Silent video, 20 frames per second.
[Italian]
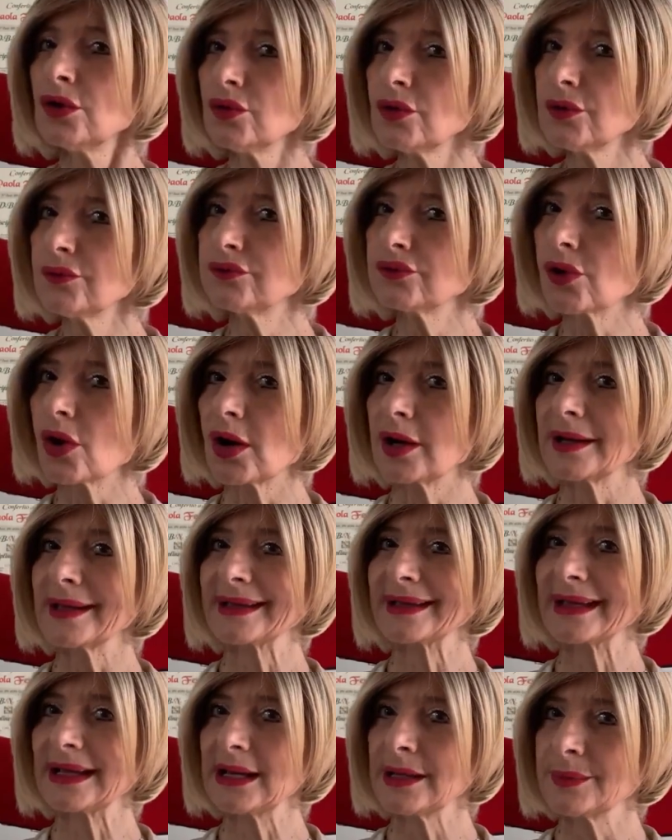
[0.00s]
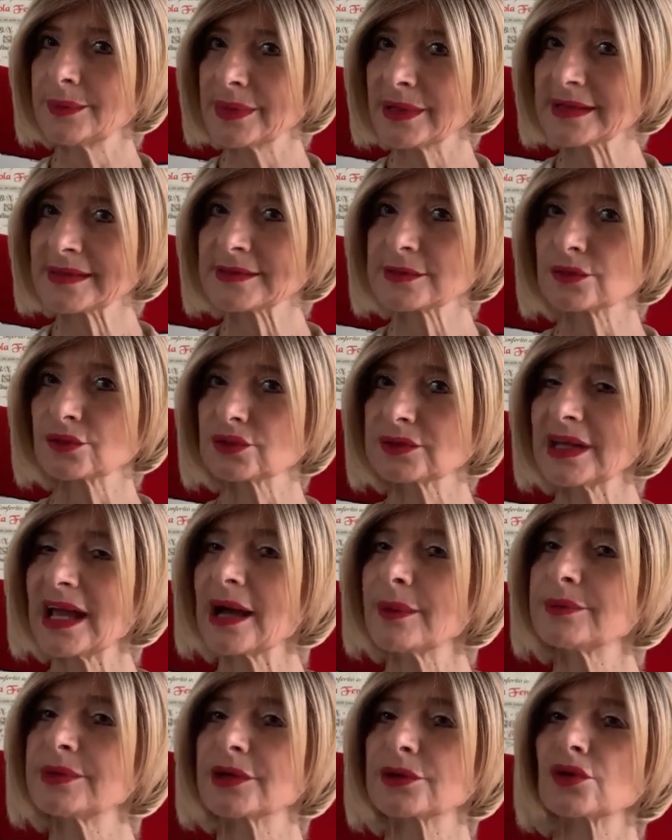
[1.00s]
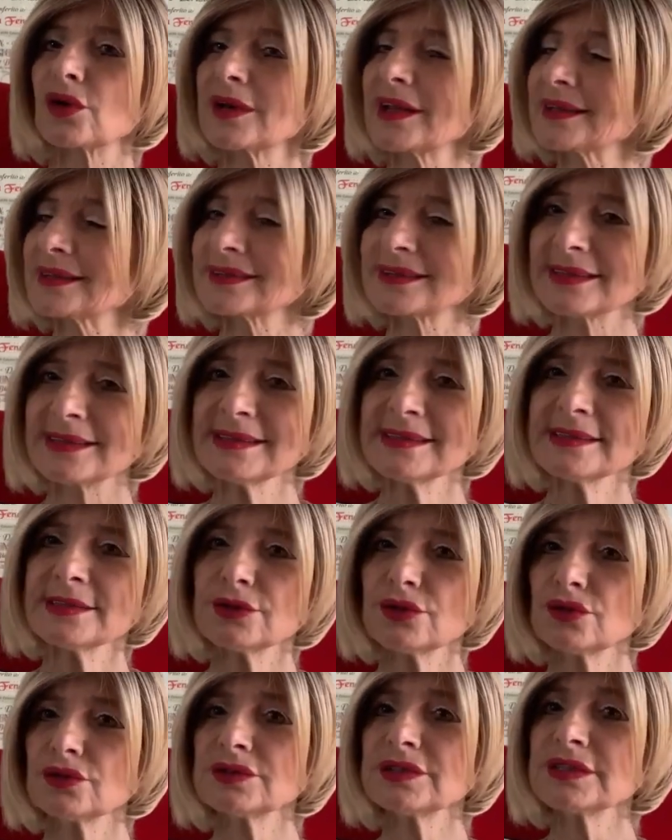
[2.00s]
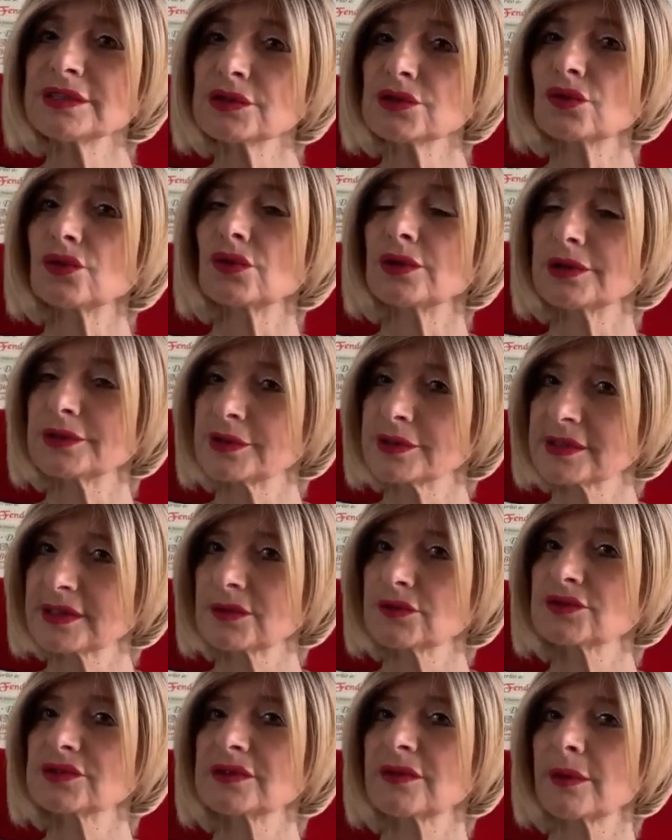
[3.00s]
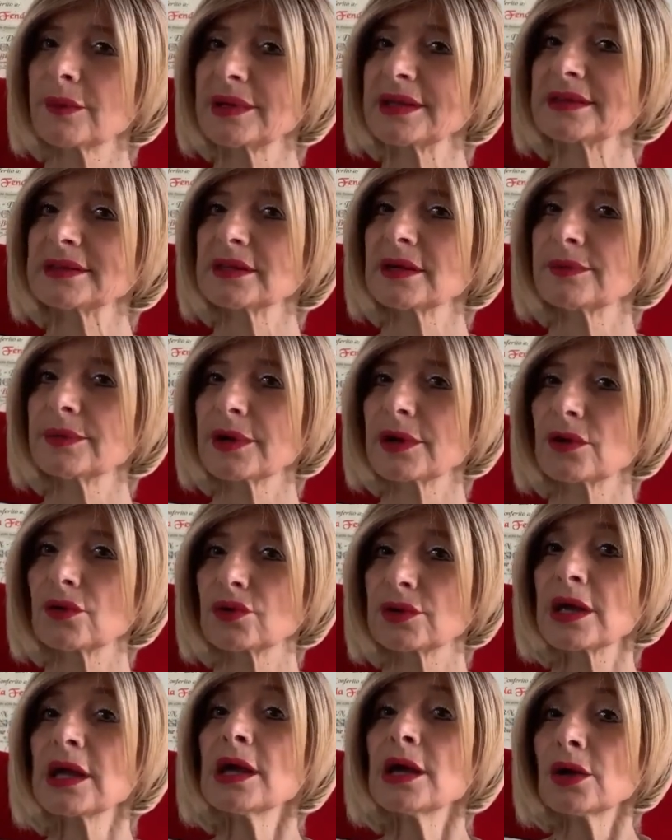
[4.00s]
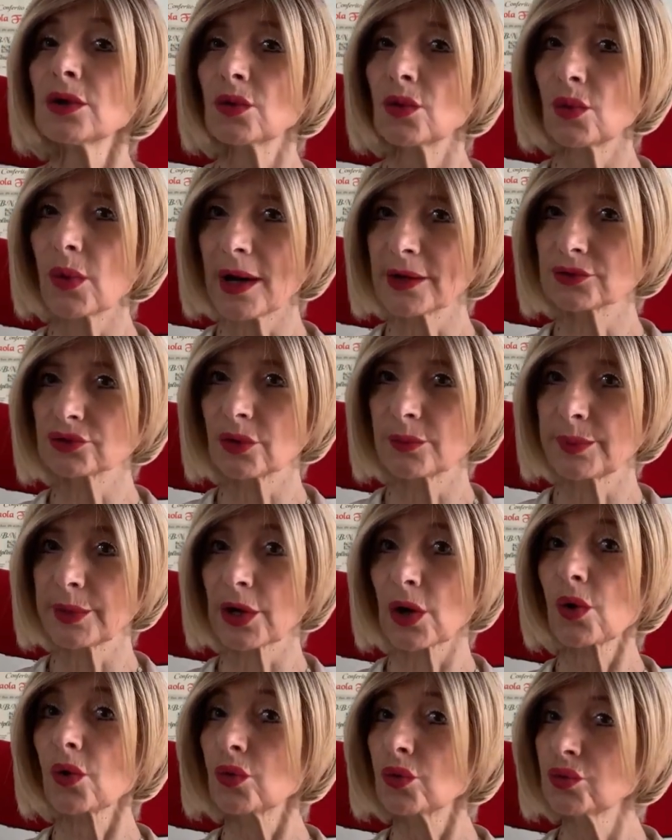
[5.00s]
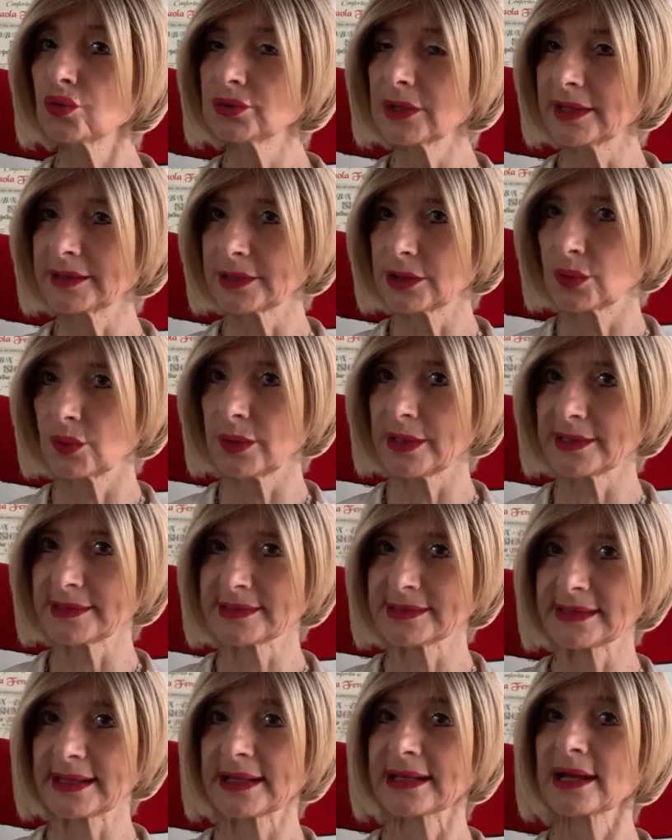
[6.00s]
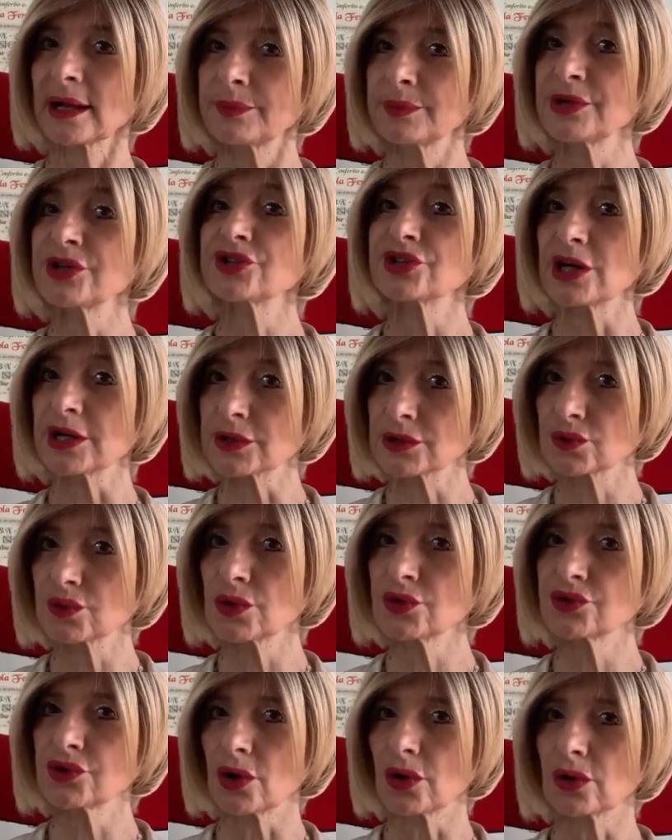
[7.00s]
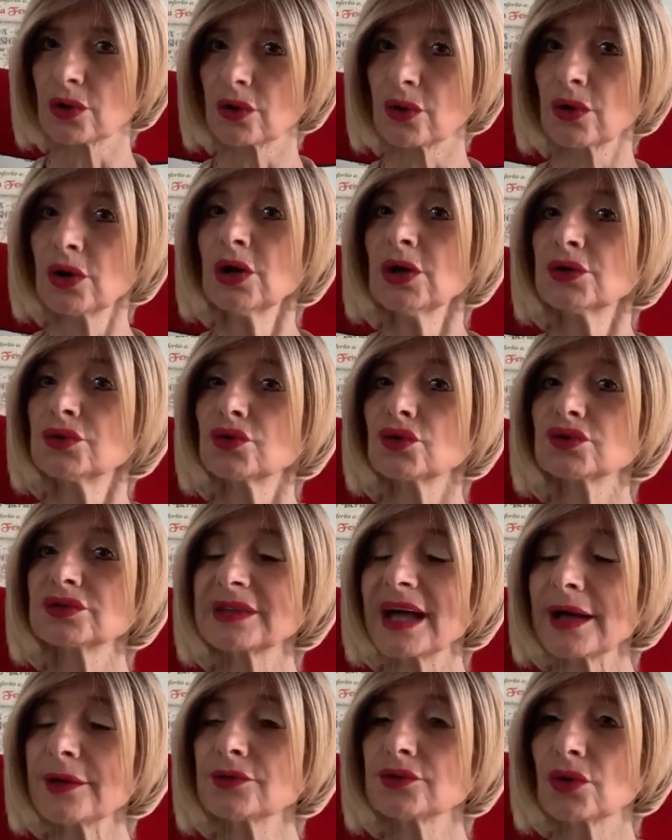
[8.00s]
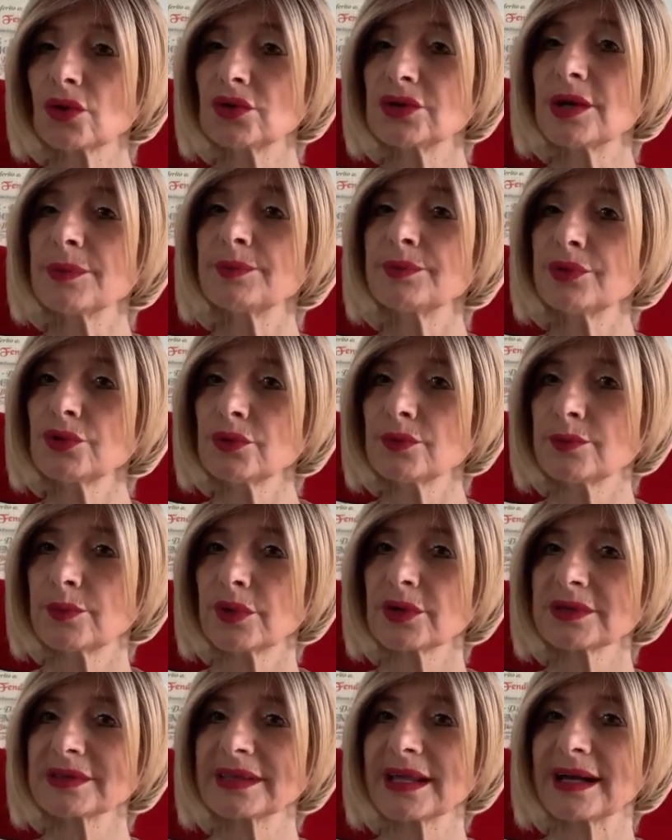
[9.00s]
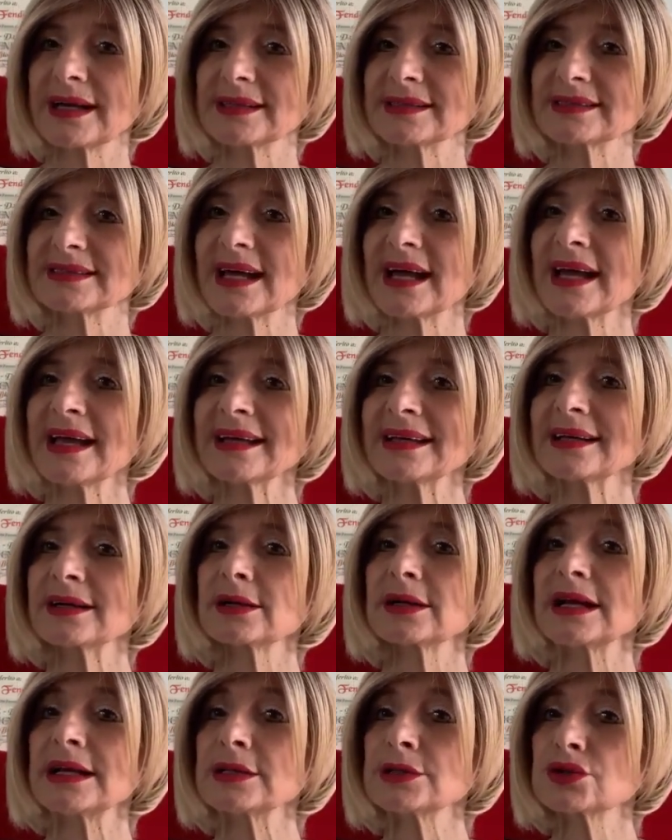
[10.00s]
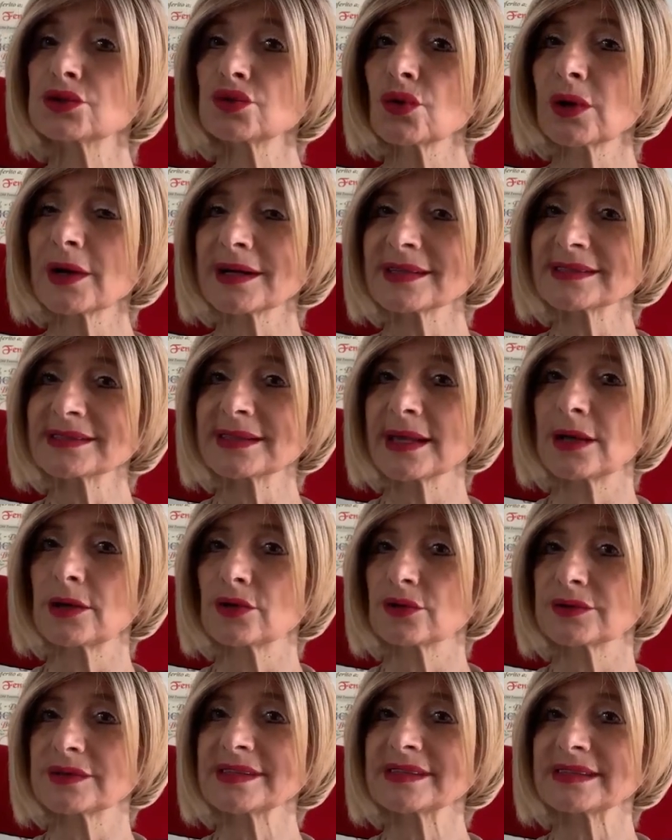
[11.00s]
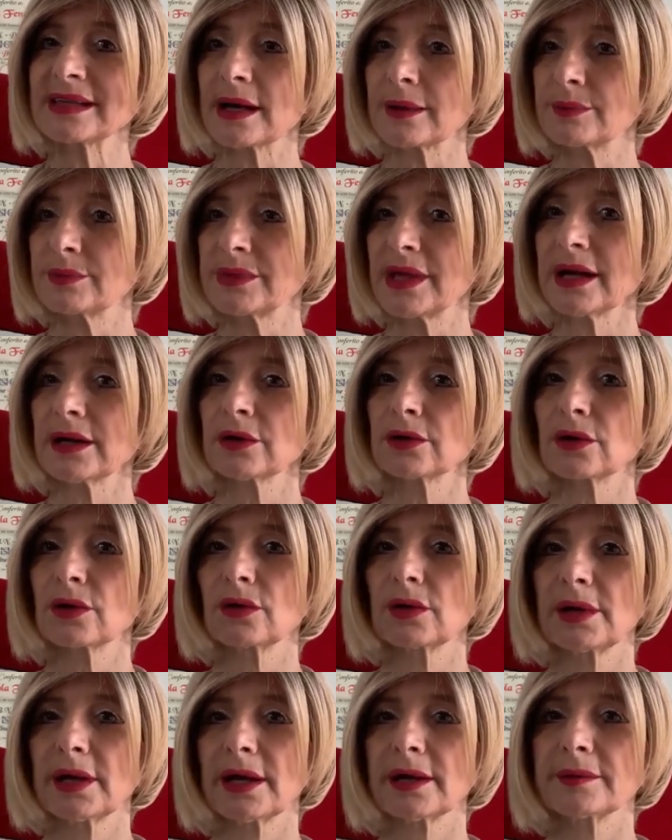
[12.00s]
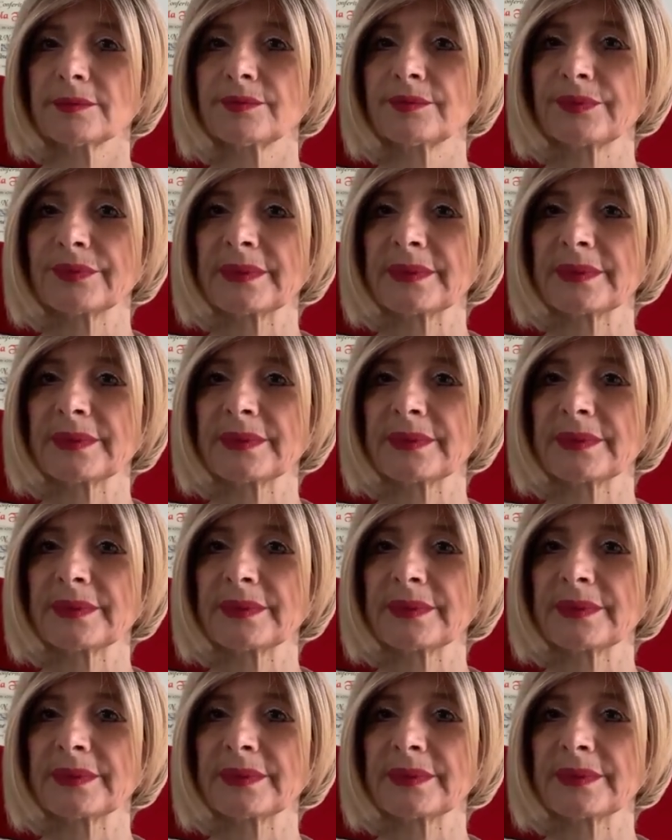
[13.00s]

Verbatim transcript: lui vuole che le persone abbiano le attenzioni solo ed esclusivamente per lui, quando però una di queste capisce il suo gioco, non dandogli più importanza, è che, che il suo castello di sabbia crolla